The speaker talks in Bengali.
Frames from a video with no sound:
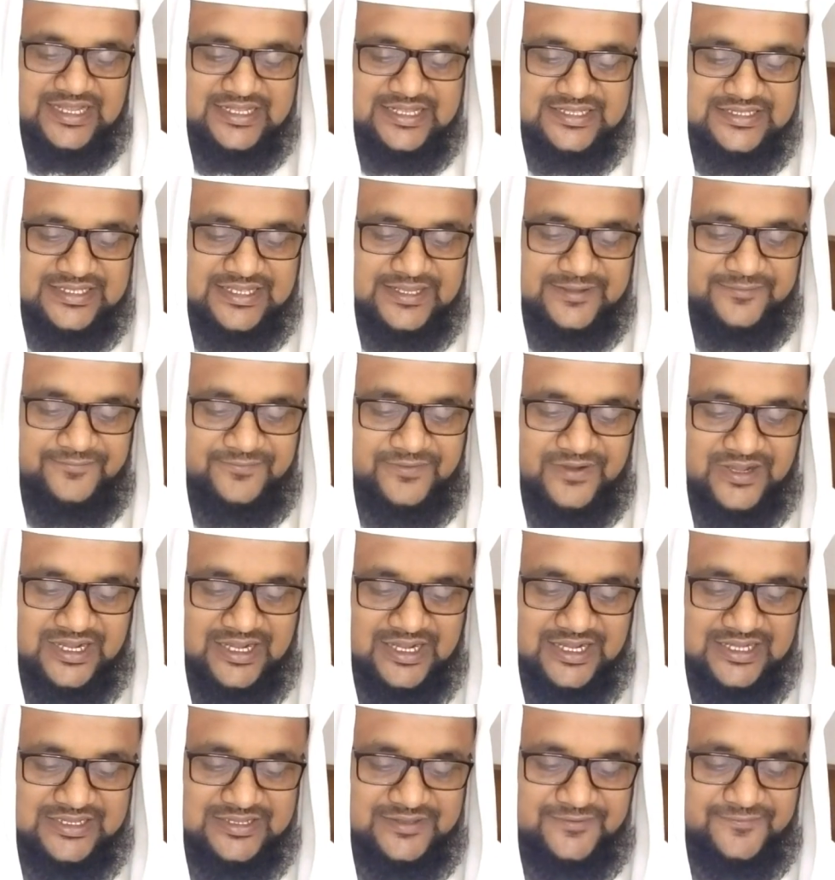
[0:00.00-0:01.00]
এস কে
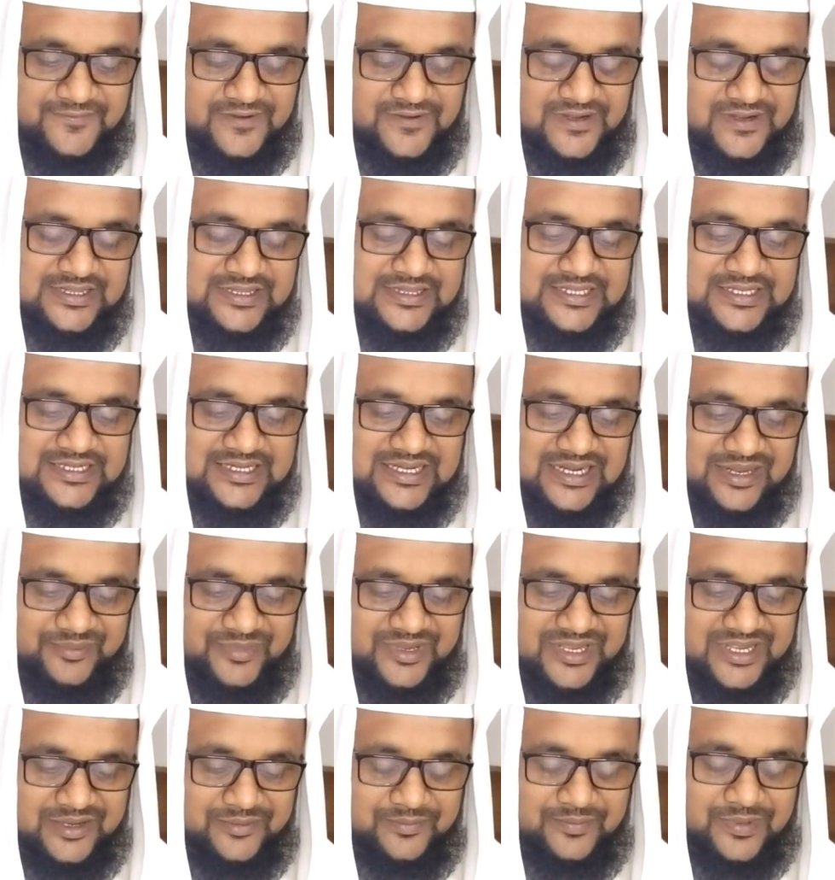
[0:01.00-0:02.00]
ফাহাদ ফারদিন
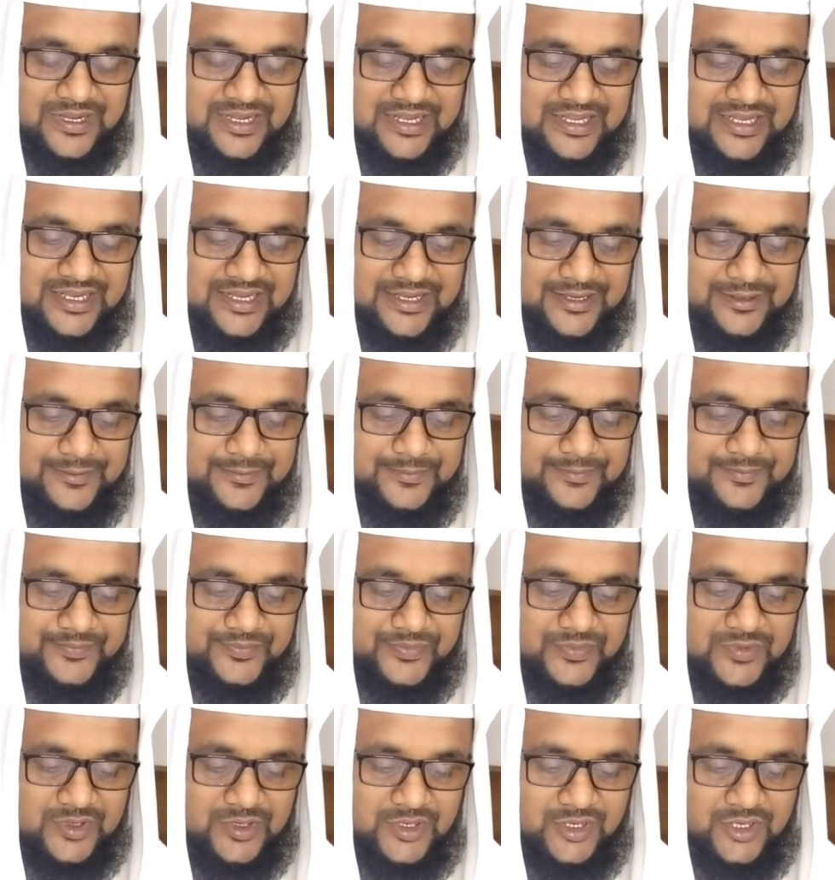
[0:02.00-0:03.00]
নামে এক ভাই
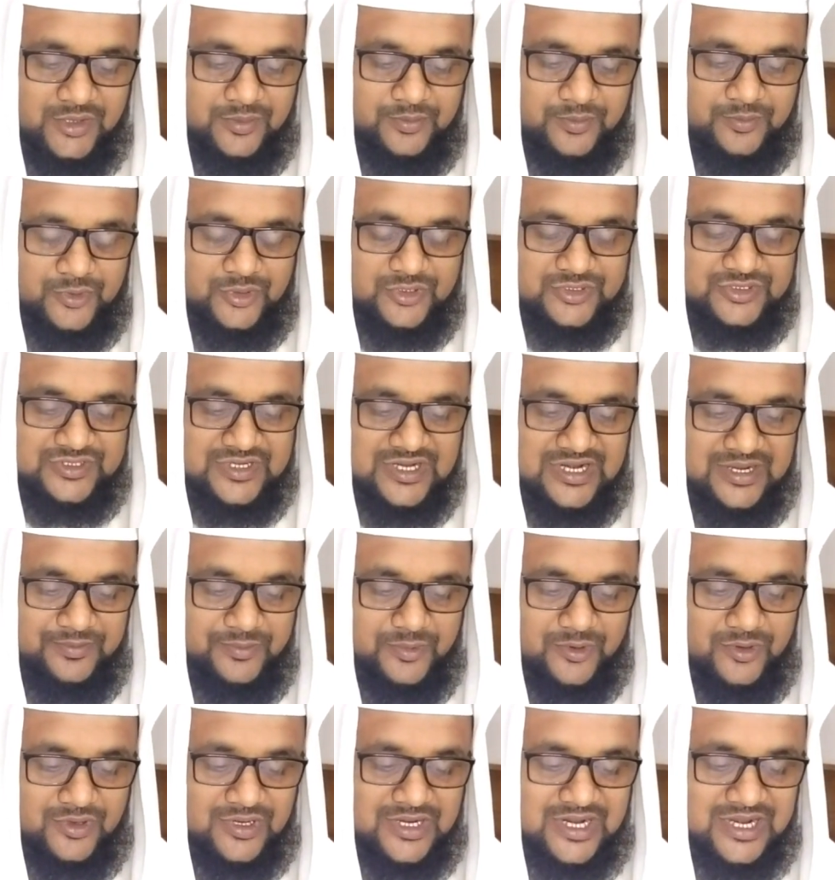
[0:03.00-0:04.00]
প্রস্রাব
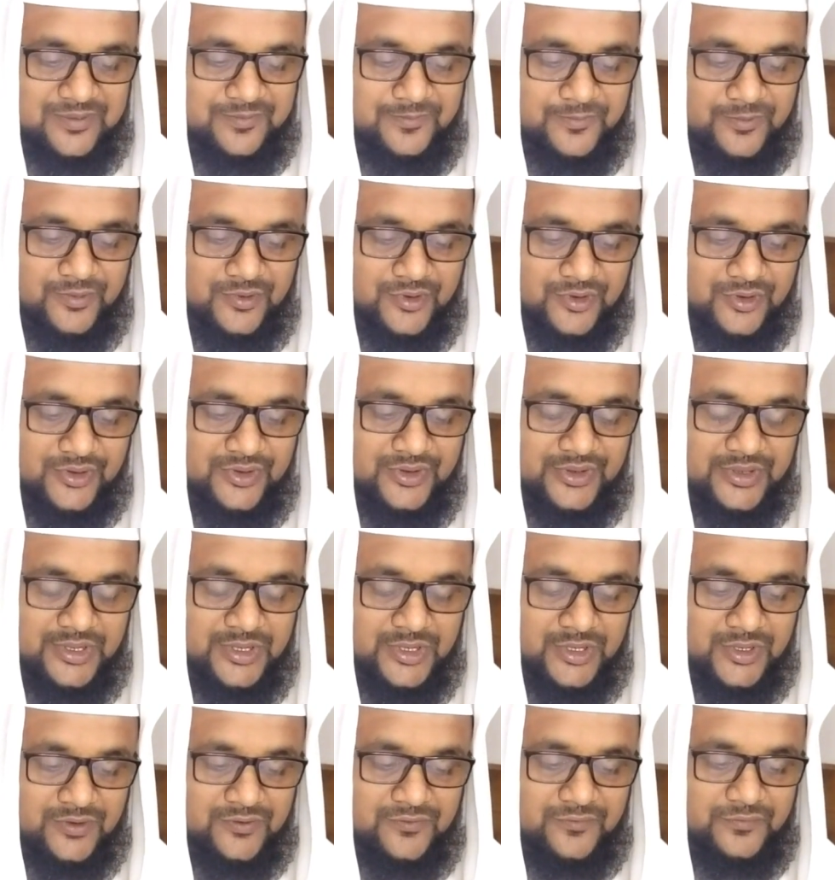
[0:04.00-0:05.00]
করার পর
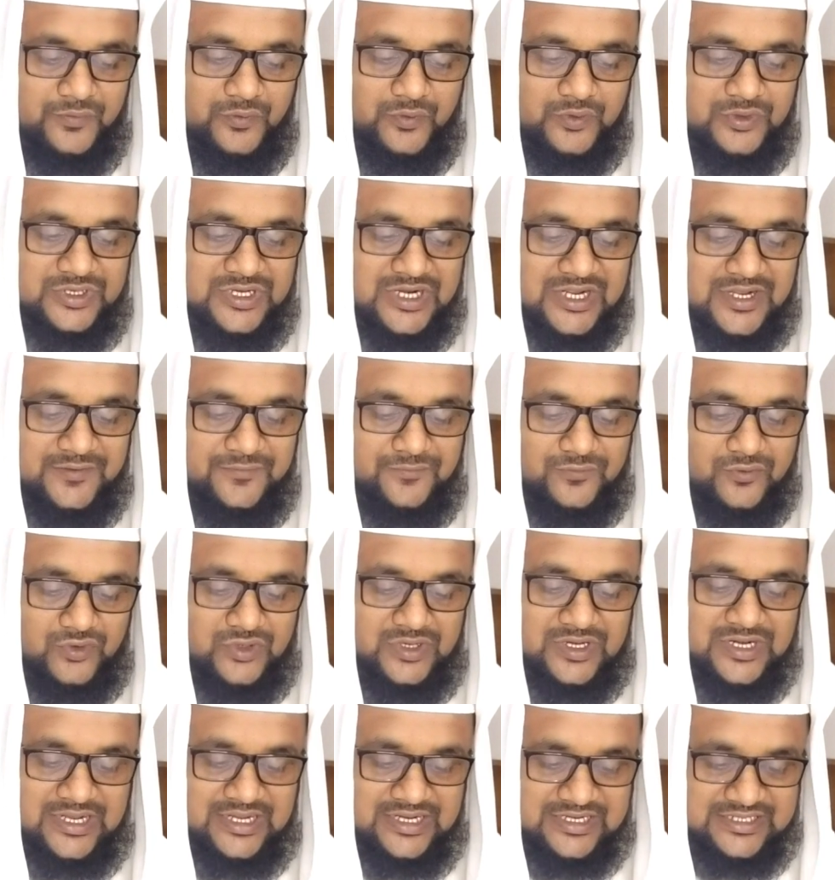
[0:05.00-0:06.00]
ফুটা
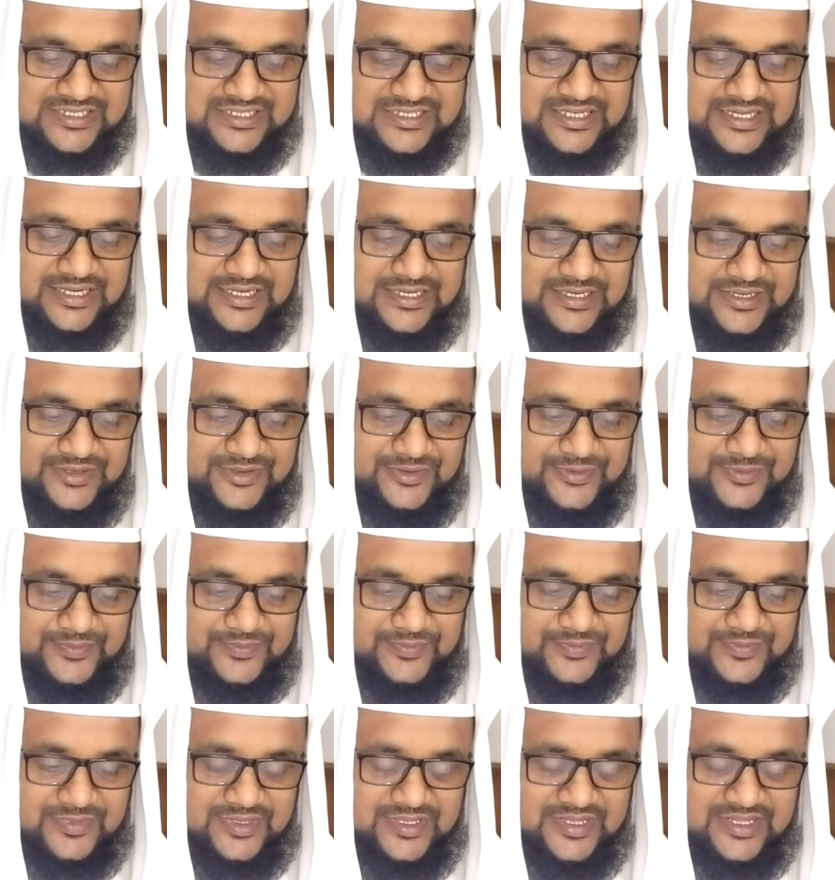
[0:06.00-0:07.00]
ফুটা আসে
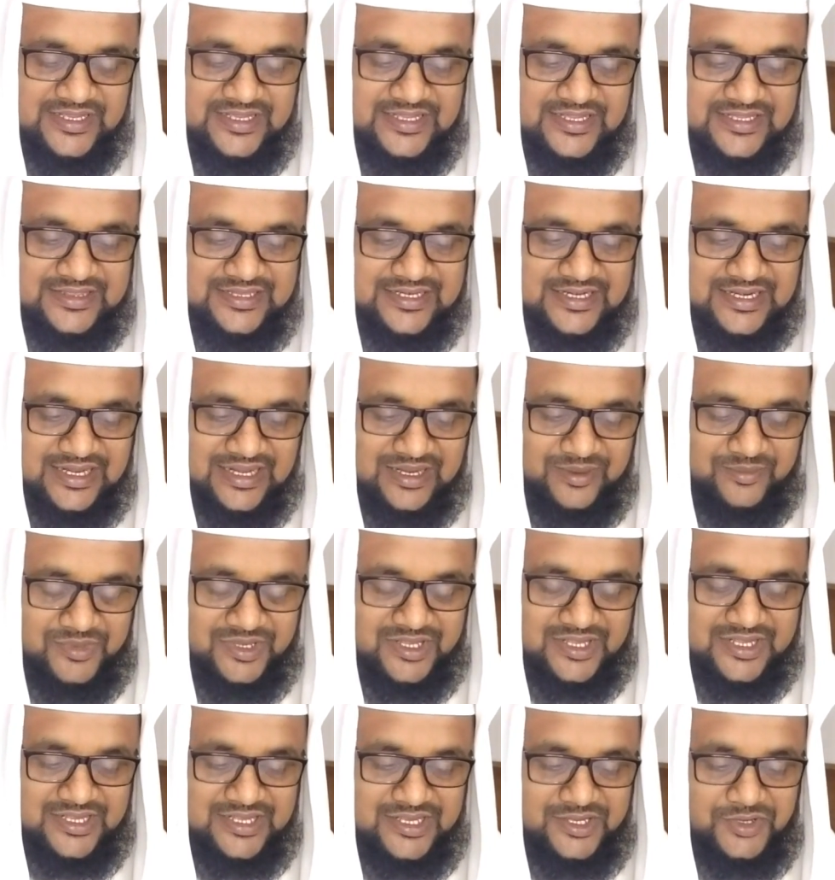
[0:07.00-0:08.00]
এক্ষেত্রে
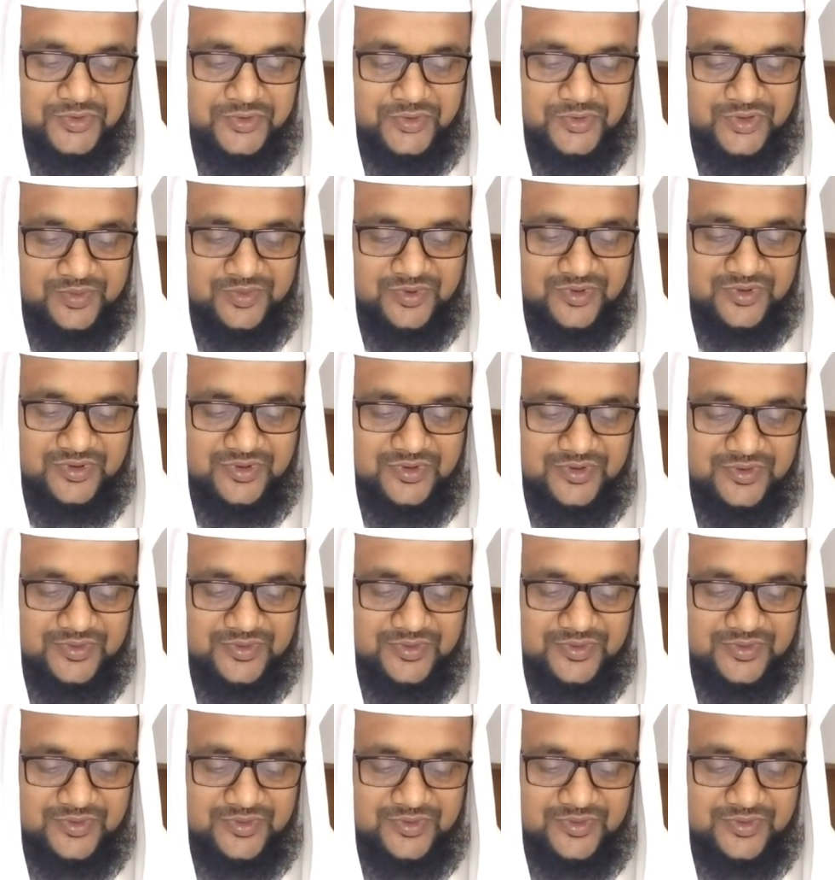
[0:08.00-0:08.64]
আমি কি করব।